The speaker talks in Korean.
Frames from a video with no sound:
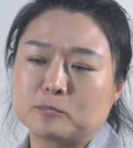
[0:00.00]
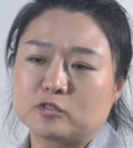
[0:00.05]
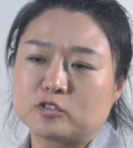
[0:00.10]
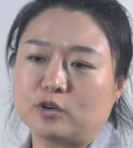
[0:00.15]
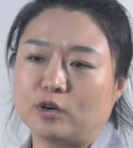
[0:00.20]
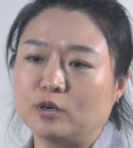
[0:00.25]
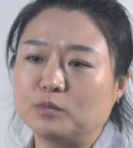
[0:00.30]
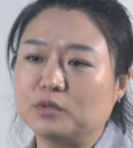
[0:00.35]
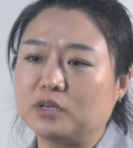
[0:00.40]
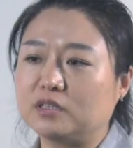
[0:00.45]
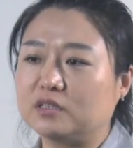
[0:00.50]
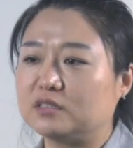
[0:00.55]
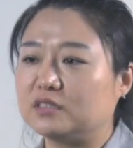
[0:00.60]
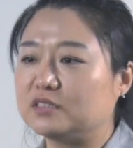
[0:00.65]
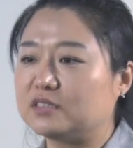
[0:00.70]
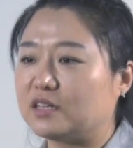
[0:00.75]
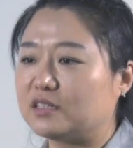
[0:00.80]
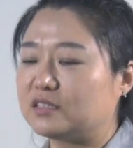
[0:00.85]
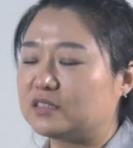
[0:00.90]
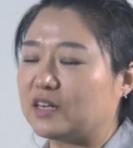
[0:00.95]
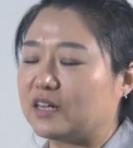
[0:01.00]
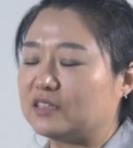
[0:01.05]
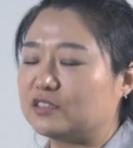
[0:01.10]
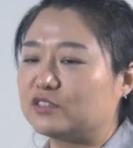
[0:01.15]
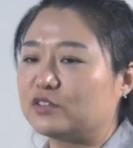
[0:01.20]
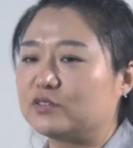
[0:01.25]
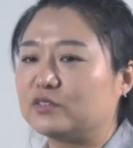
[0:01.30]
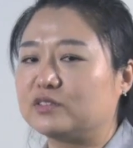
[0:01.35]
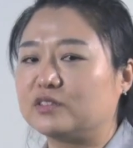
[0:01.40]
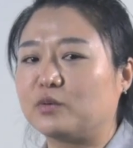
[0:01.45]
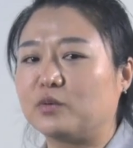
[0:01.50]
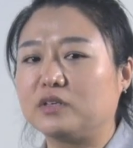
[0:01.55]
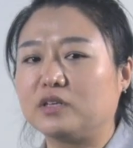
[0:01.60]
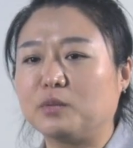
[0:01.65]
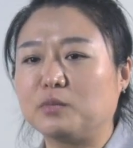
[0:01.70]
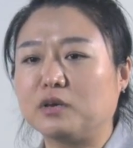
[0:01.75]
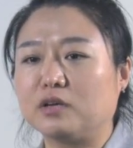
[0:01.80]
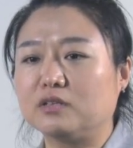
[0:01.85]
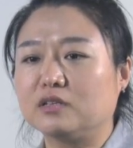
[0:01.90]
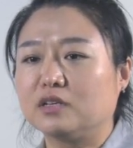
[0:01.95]
처음에는 이 사진을 안 썼는데
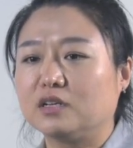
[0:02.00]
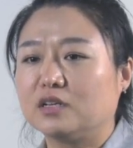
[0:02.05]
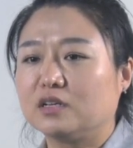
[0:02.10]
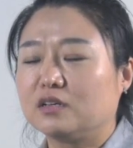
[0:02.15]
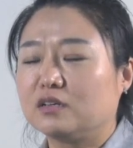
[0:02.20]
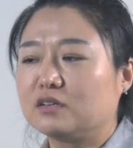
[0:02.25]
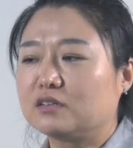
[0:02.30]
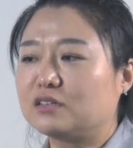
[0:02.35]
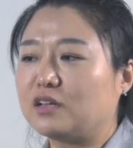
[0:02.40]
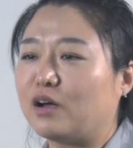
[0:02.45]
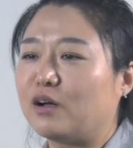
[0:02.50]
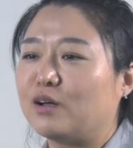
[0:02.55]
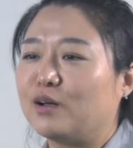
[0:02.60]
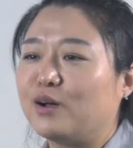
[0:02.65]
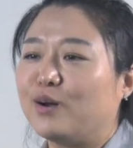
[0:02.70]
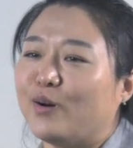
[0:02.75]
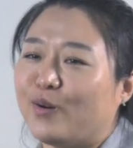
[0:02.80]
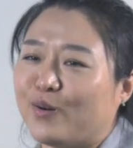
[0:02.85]
왜냐면 그냥